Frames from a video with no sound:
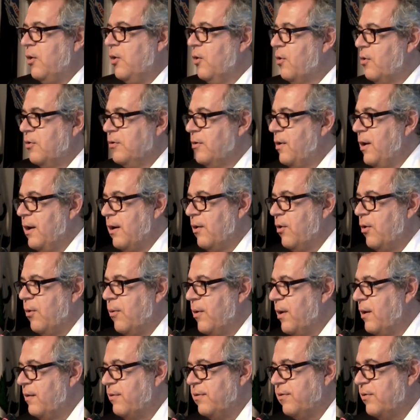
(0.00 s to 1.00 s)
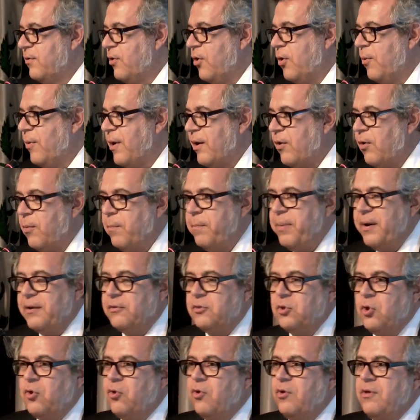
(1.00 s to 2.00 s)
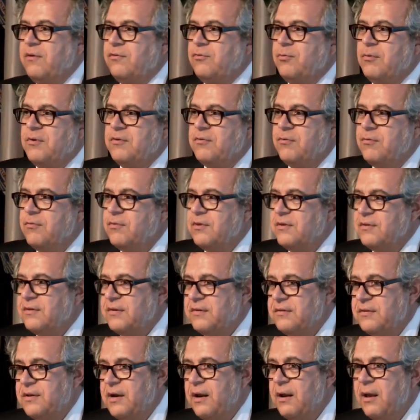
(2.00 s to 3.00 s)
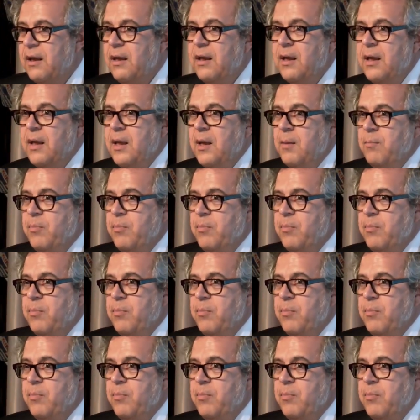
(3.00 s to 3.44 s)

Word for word: No, la globalización lo va a romper todo y esto va a ser un desastre.